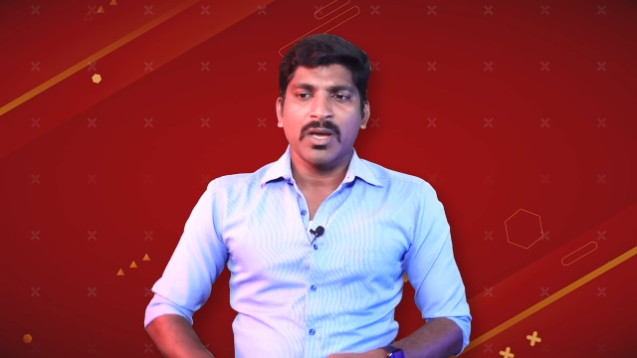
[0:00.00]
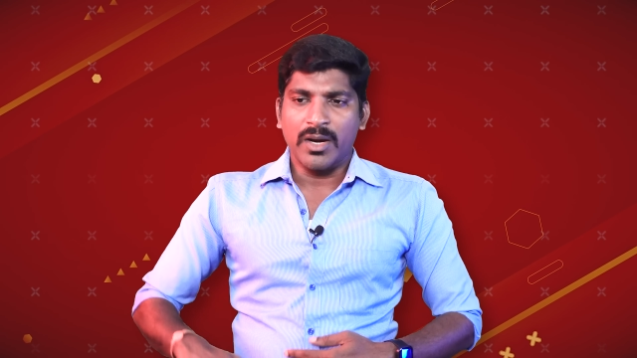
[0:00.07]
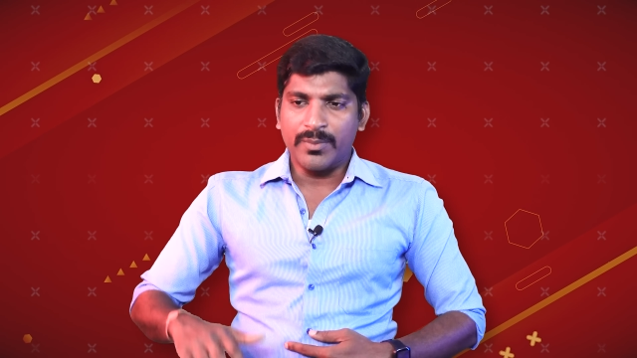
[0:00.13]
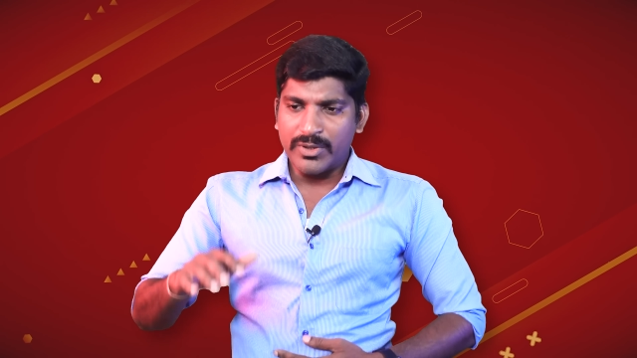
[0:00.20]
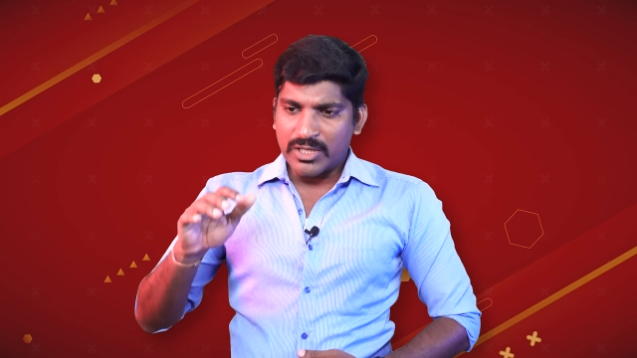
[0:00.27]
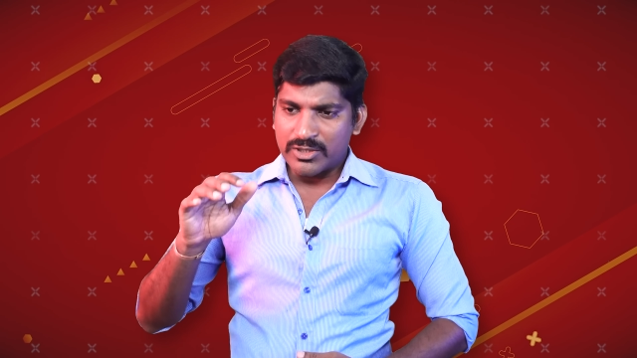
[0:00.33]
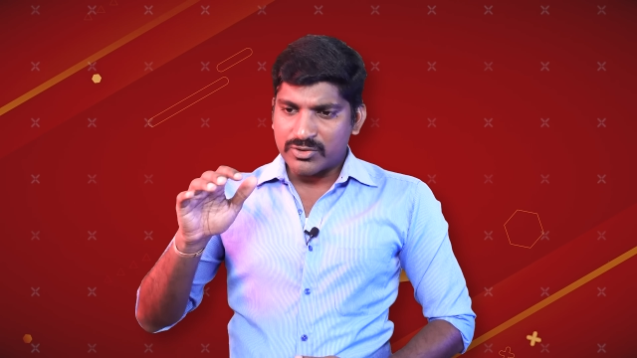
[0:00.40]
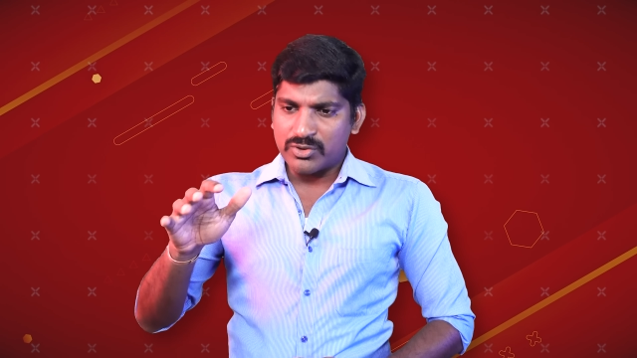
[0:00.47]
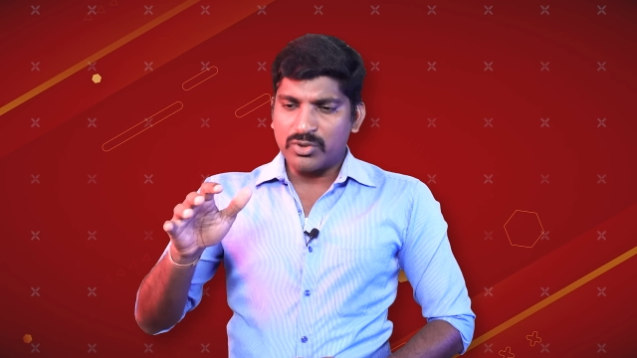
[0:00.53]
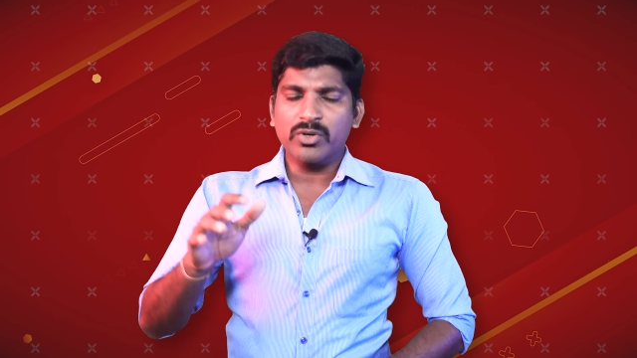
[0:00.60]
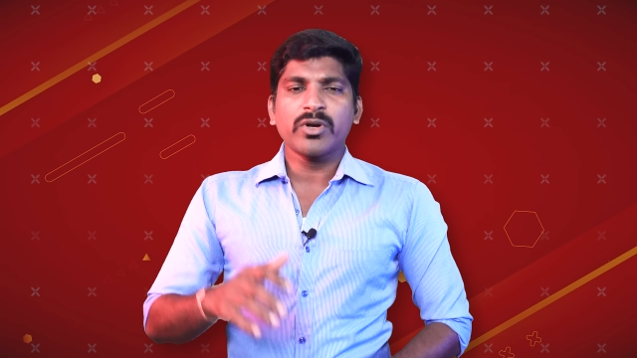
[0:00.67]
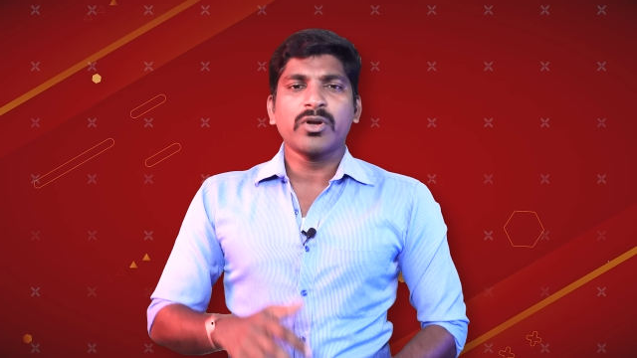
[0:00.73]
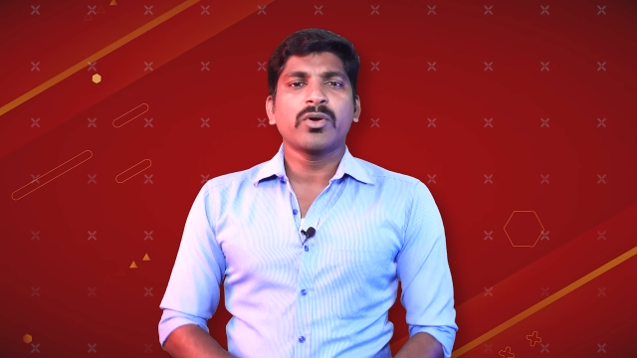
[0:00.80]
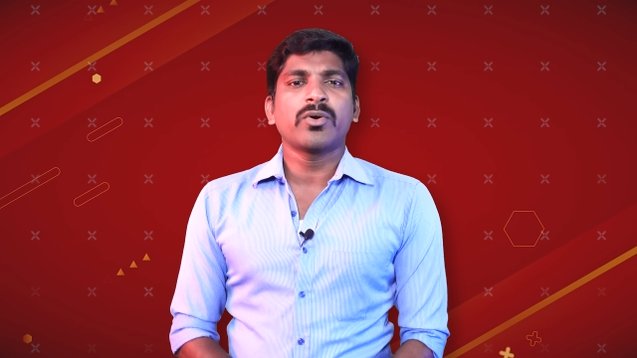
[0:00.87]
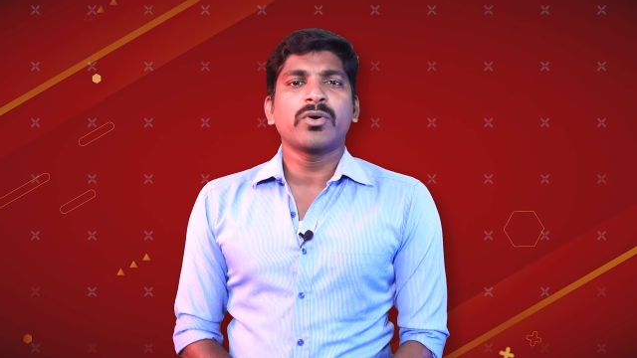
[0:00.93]
அப்படி அந்த
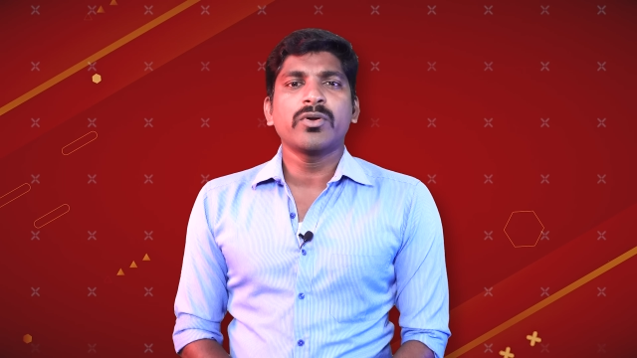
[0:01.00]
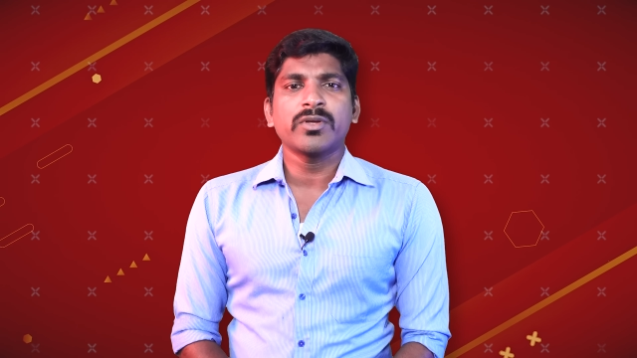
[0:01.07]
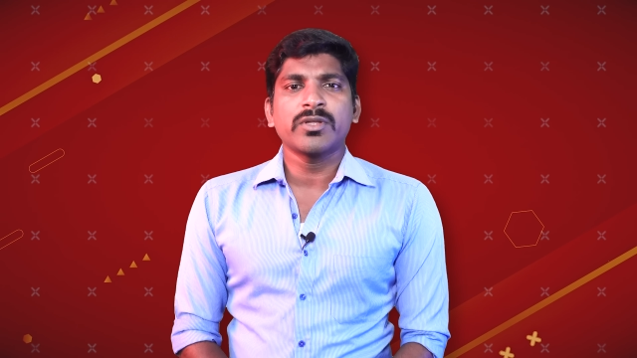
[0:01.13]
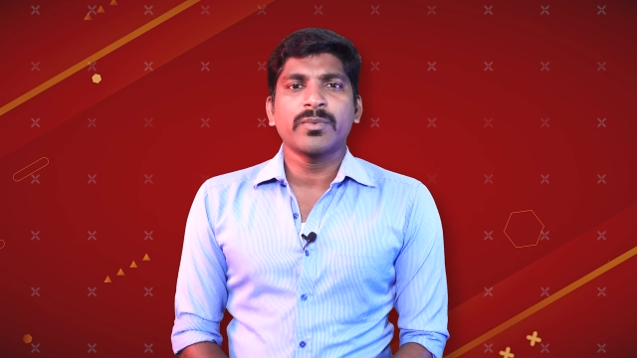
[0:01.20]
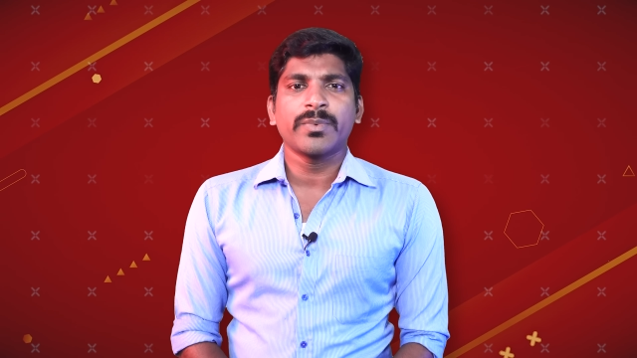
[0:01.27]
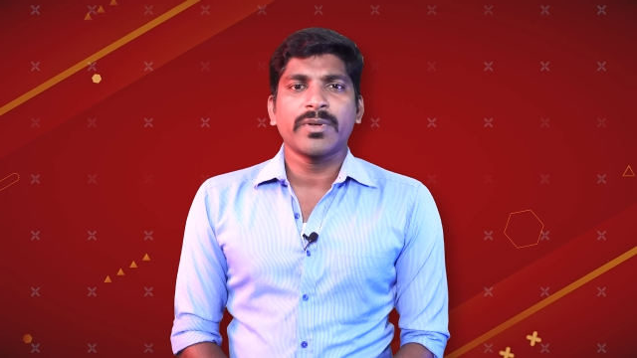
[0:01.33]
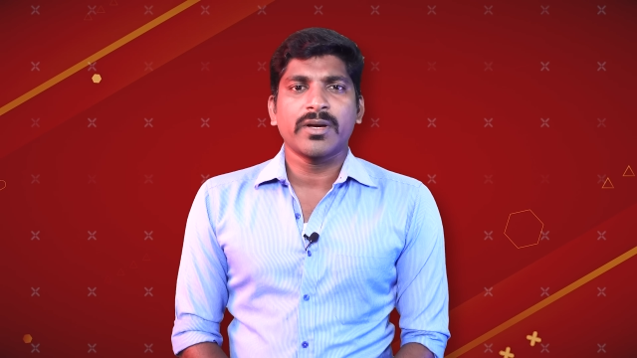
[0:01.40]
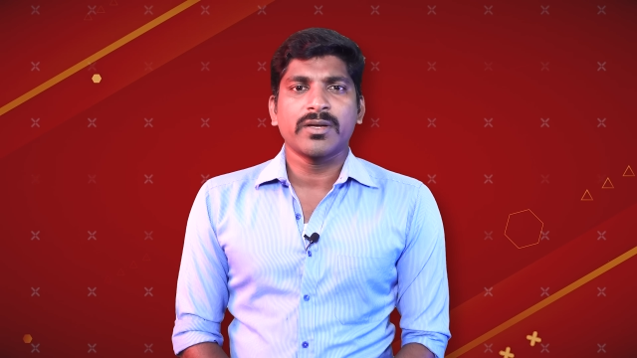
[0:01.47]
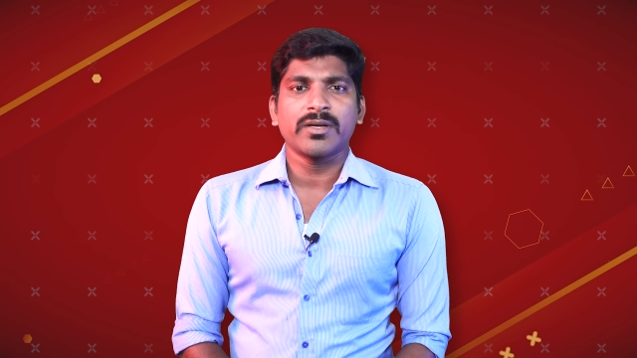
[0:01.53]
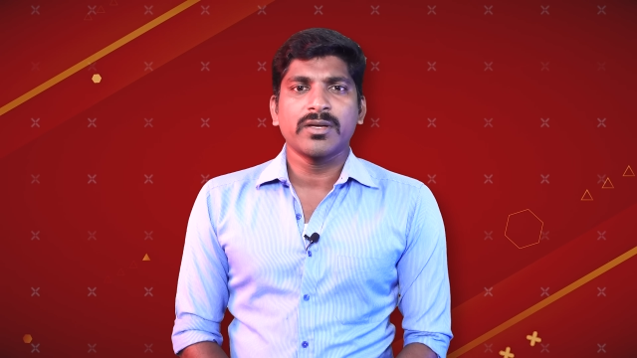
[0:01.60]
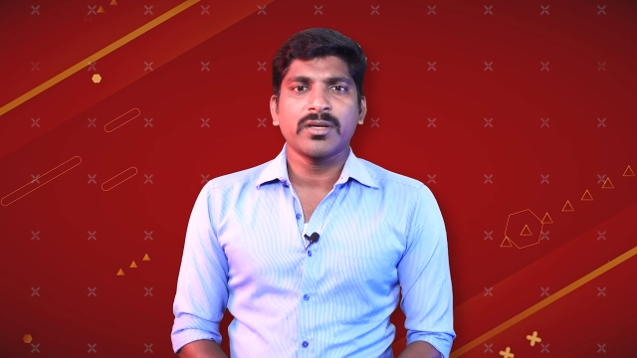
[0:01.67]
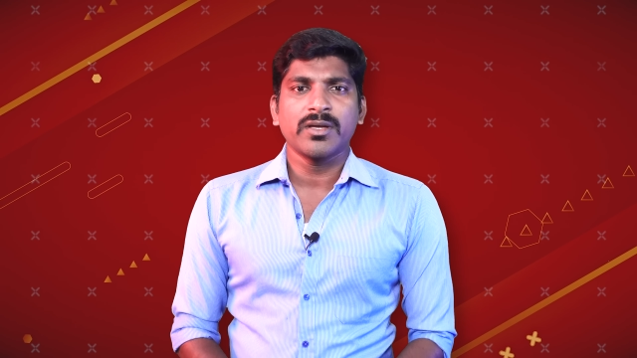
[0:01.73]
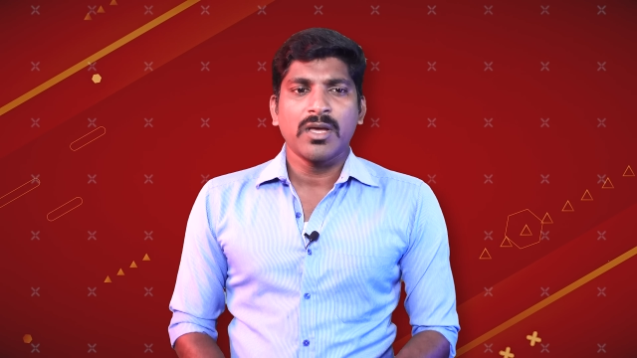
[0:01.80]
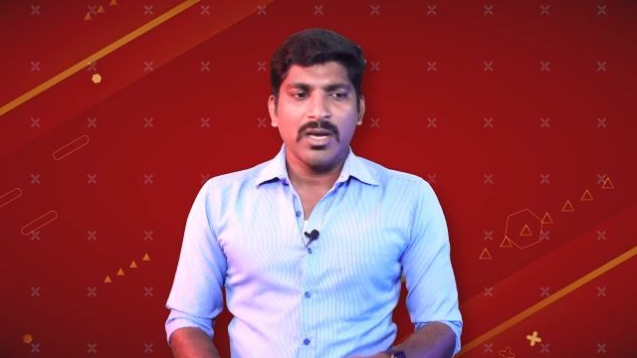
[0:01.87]
ஸ்லோகனை கொண்டு வந்த பிறகு